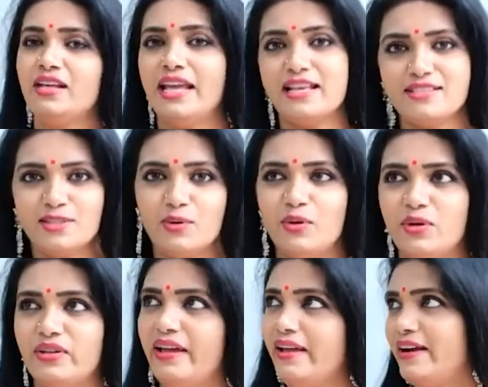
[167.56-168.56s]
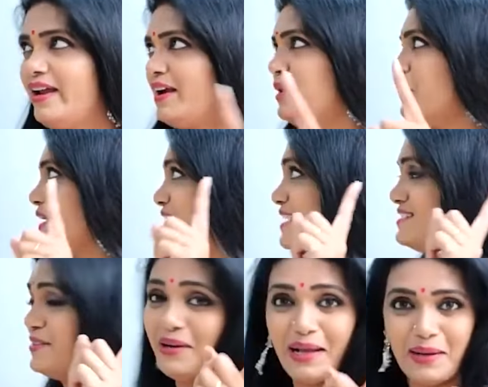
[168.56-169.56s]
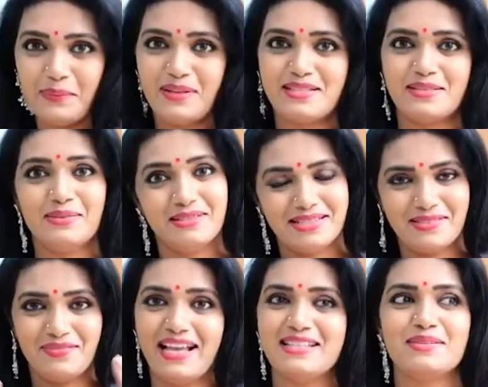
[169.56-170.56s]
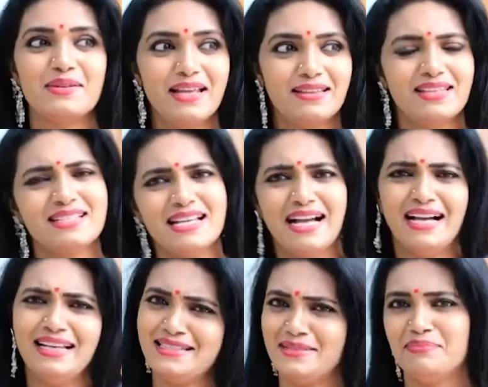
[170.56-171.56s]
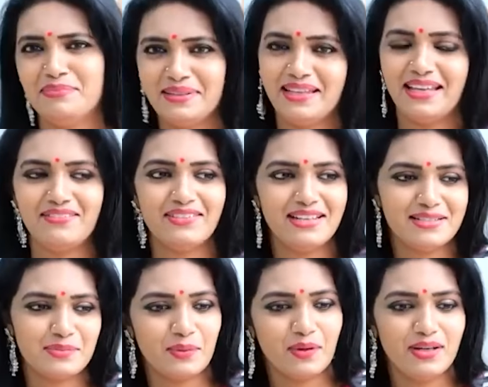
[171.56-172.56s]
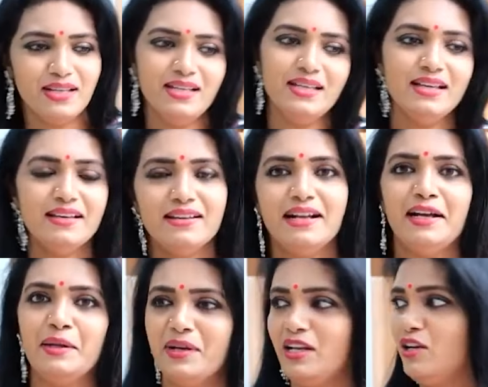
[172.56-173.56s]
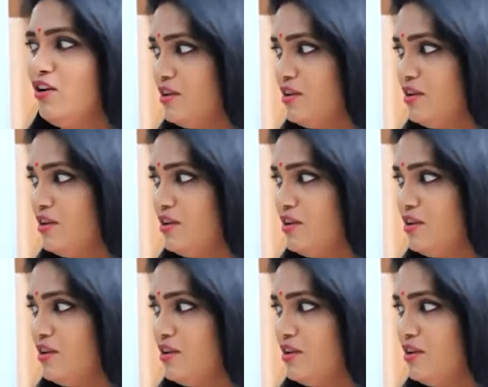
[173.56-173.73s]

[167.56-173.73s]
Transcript: ఫుల్ ఏసీతో ఉంటుందా ఇక్కడ ఎక్కడ మనకి ఏసీ కూడా కనిపించదు జస్ట్ ఫ్యాన్స్ ఉన్నాయంటే చాలా సింపుల్ లైఫ్ అనేది చెప్పుకోవాలి రాగానే మనకి